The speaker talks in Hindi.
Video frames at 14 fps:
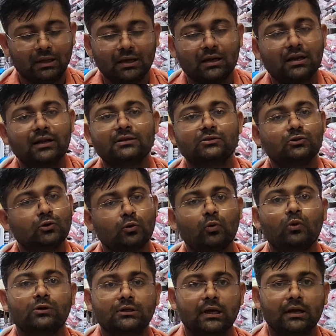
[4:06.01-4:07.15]
इंक्रीज़
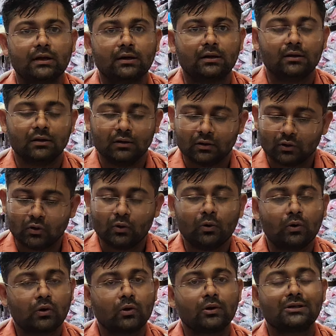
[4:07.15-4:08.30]
ज़रूर हो जाएगा
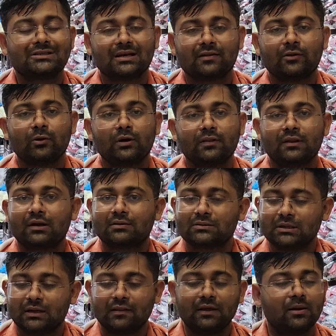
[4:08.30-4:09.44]
क्यों क्योंकि सर्दियों के अंदर
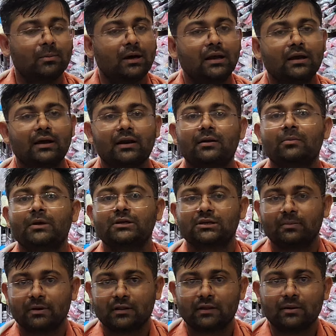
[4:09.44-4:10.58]
सर्दी के माल का रेट
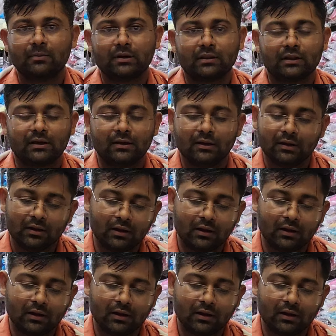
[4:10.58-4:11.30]
हमेशा बढ़ता ही बढ़ता है